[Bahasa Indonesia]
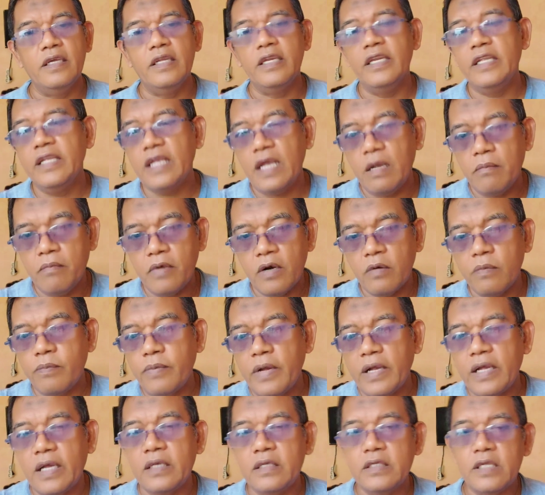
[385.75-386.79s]
Ini yang
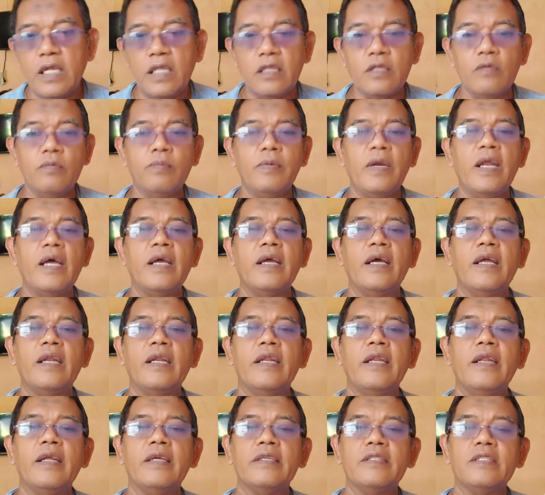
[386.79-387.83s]
merupakan satu
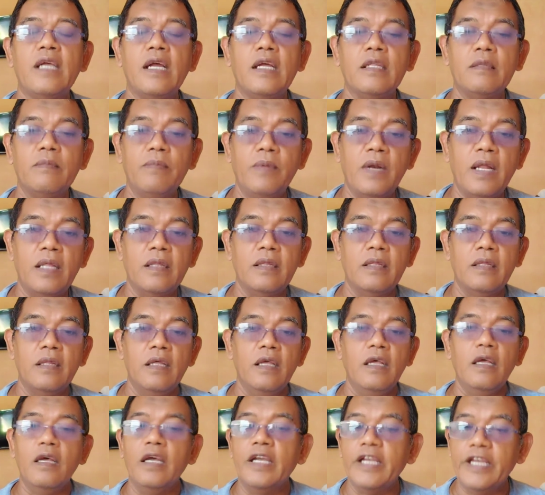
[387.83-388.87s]
pelanggaran yang sangat berat.
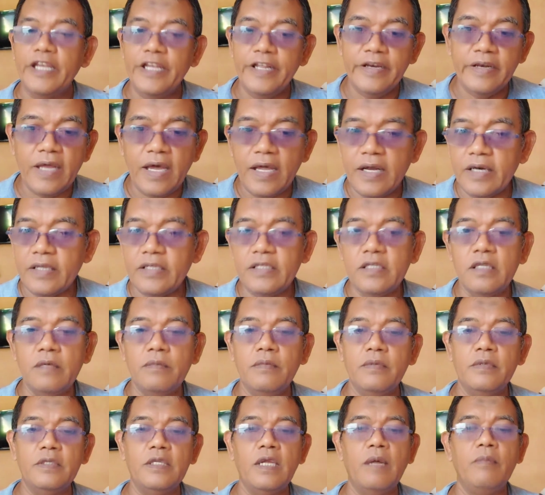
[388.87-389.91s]
Hindari
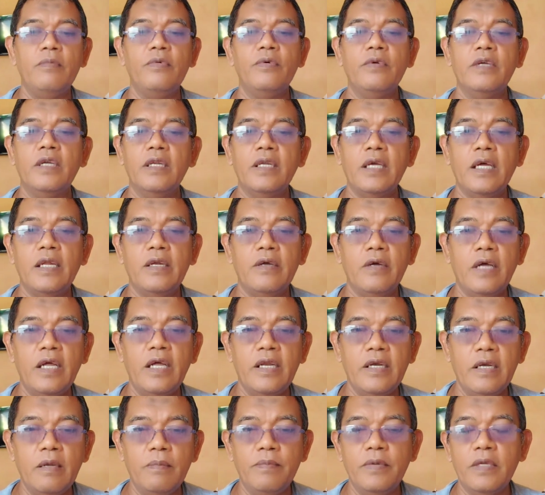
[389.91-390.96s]
sebisa mungkin kalau
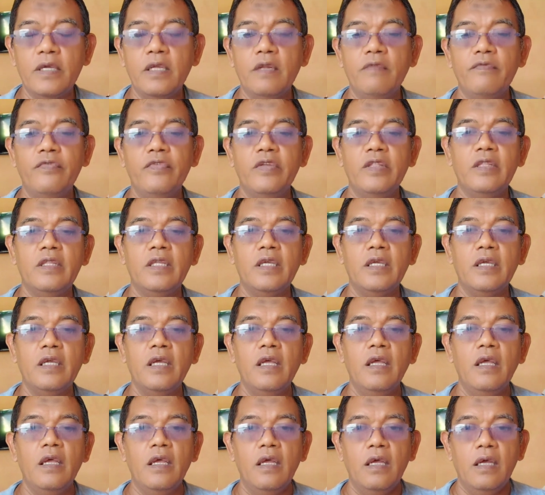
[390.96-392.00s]
Anda bikin
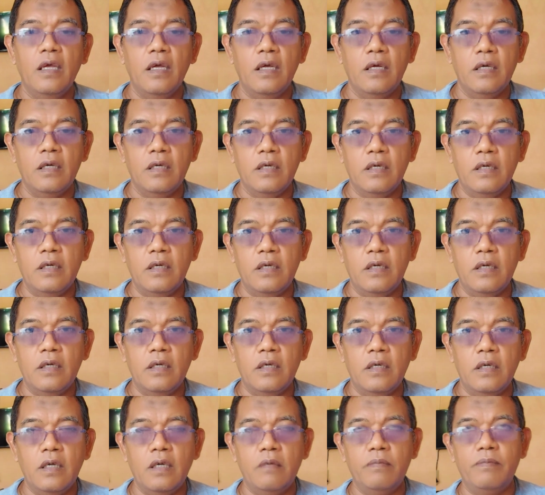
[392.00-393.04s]
VT uh,
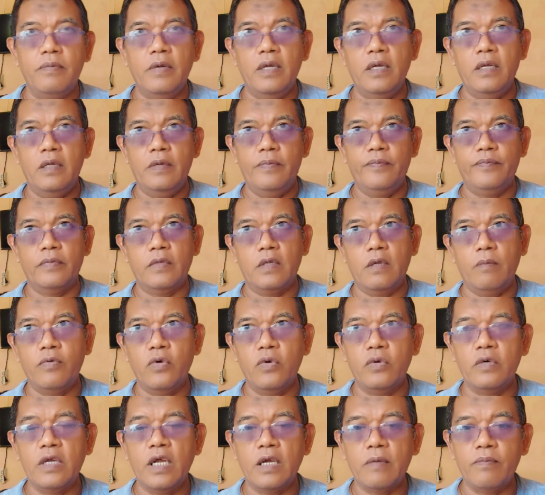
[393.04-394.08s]
eh, apa
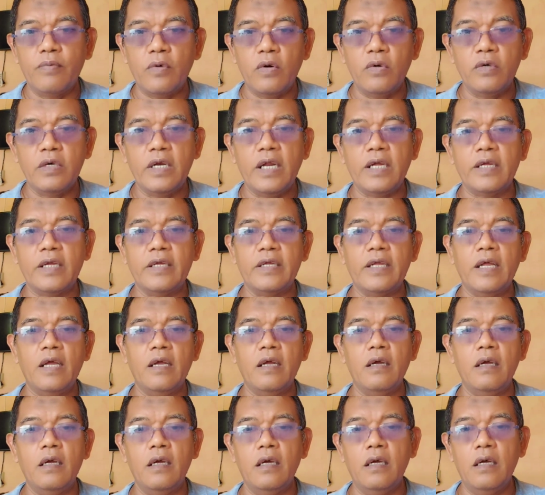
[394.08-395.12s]
produk-produk
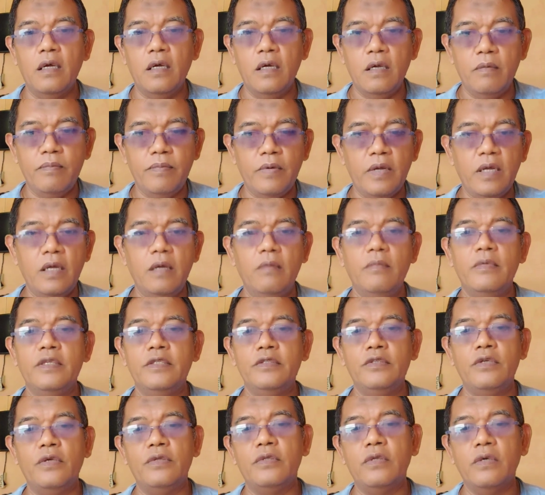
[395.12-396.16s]
yang uh, apa
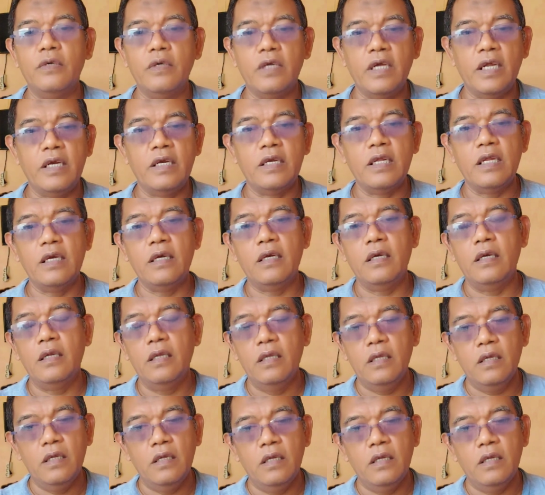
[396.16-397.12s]
mencontohkan dan